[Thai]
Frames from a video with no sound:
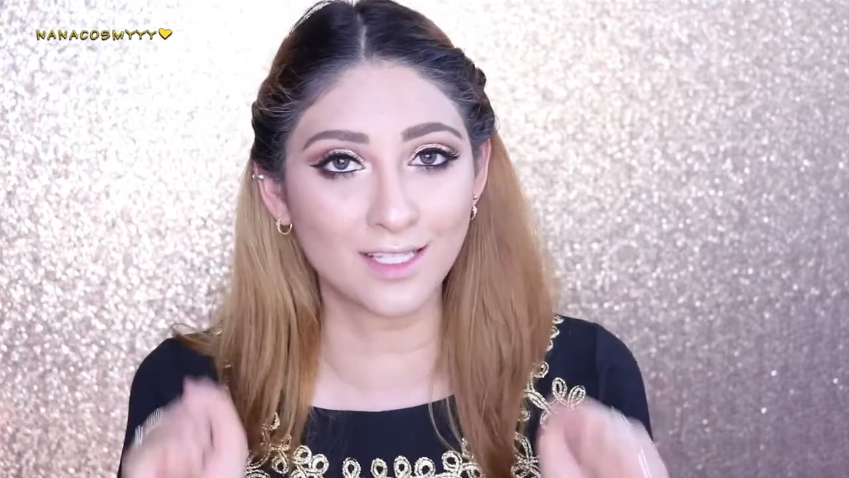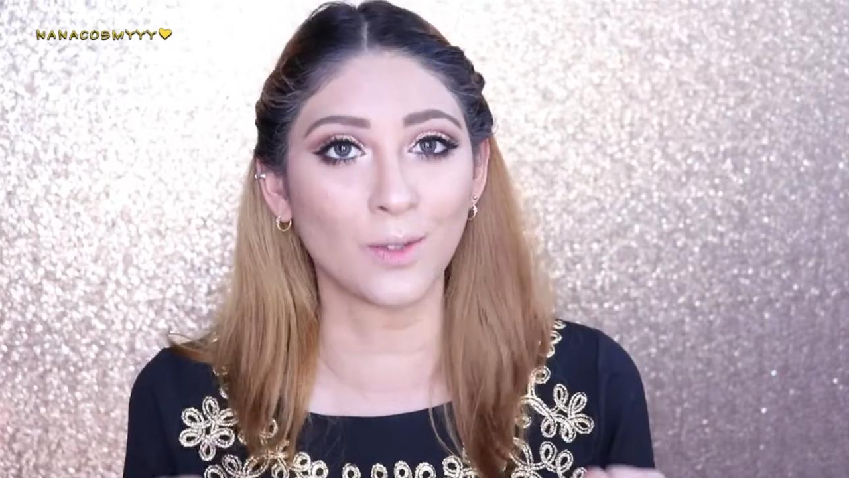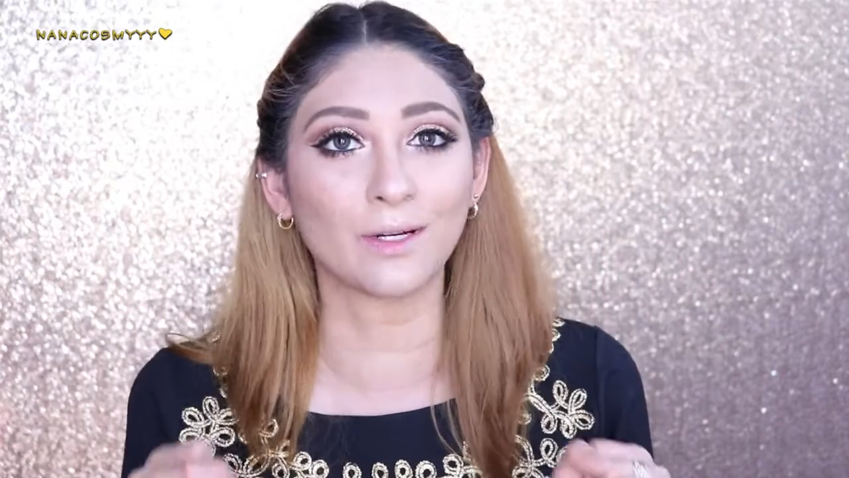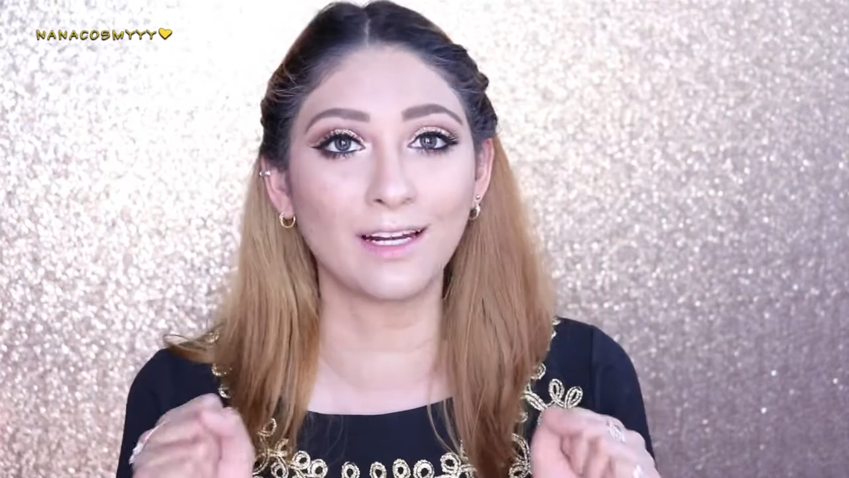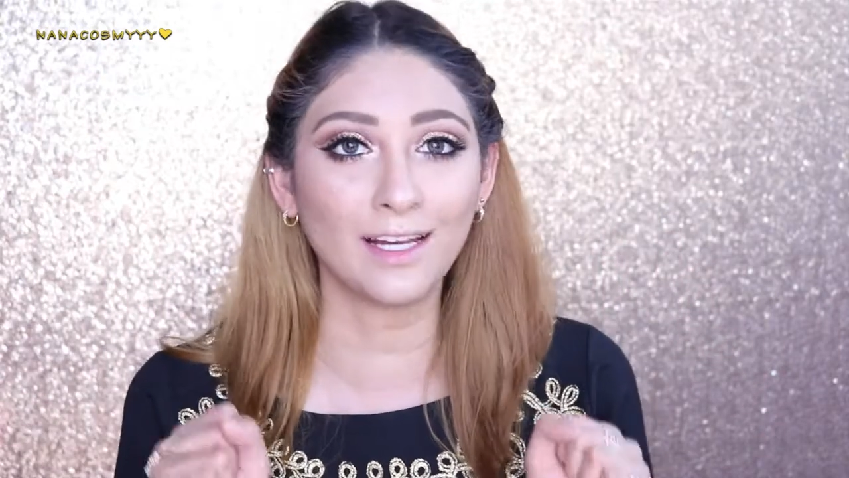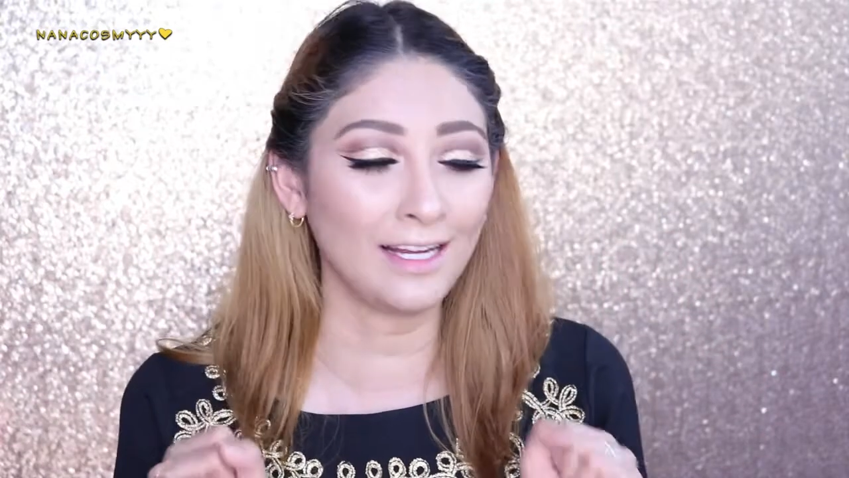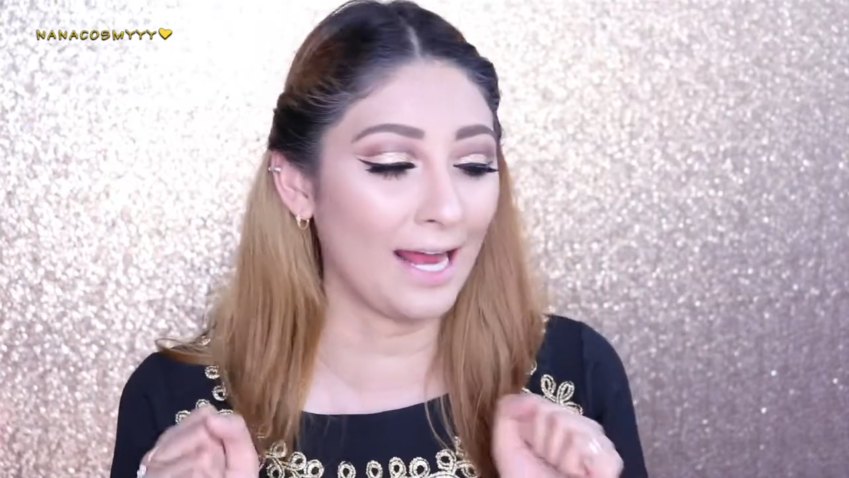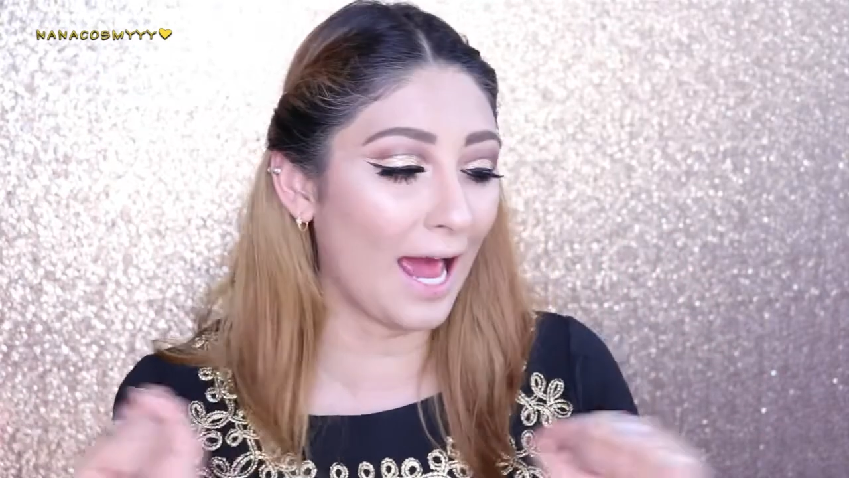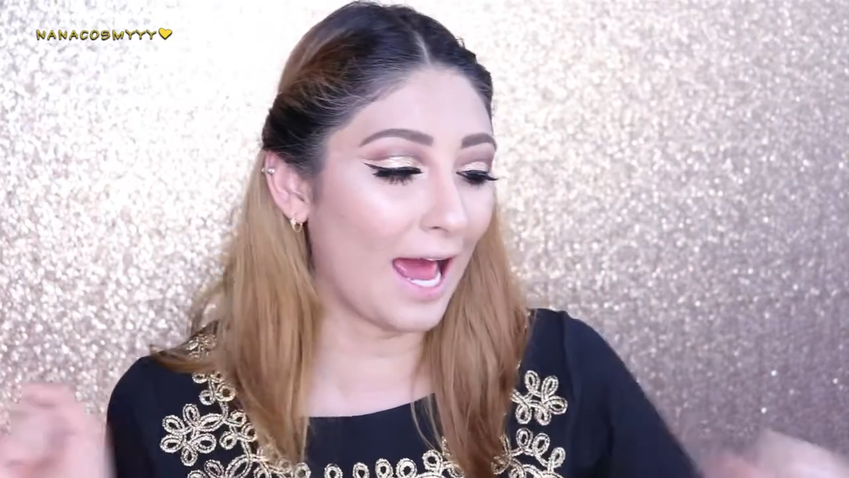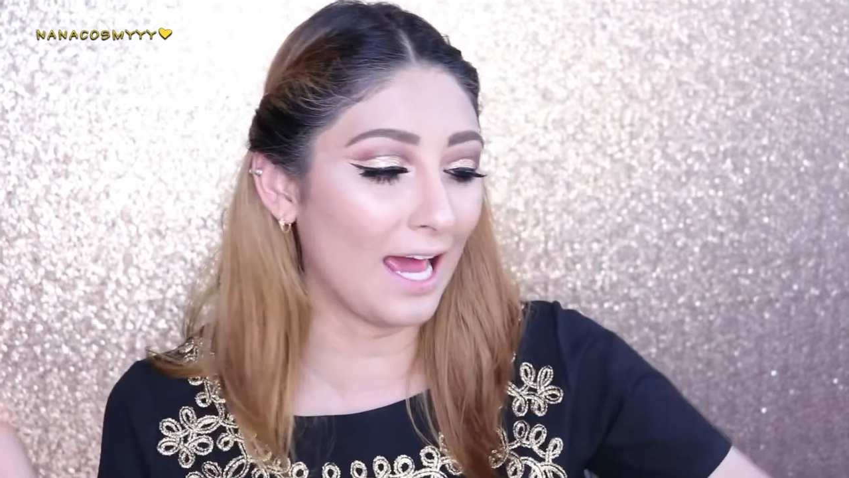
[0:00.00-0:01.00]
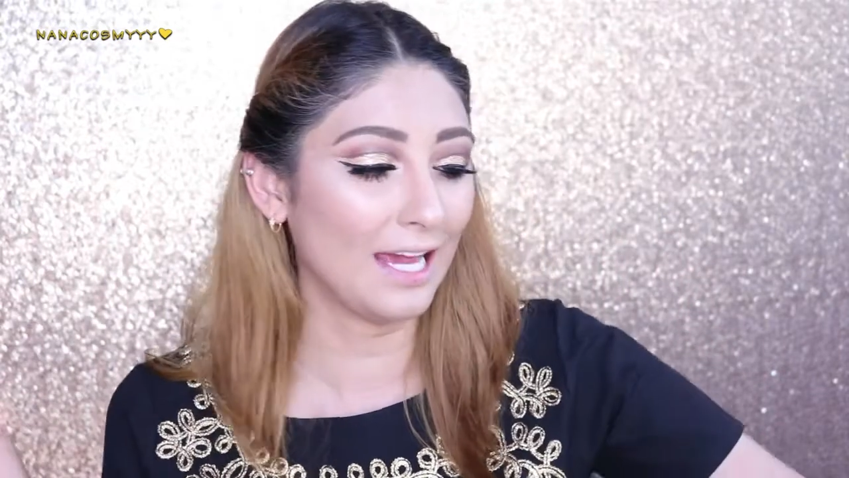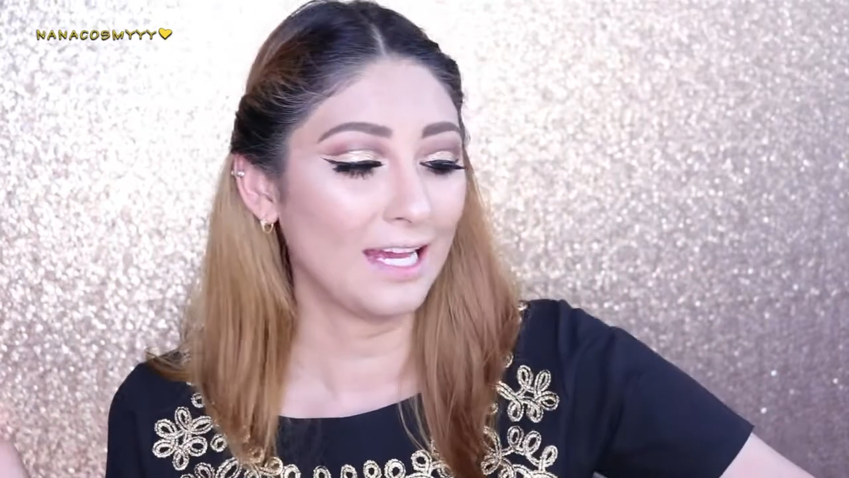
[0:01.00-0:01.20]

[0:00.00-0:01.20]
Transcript: สดๆเลยนะคะ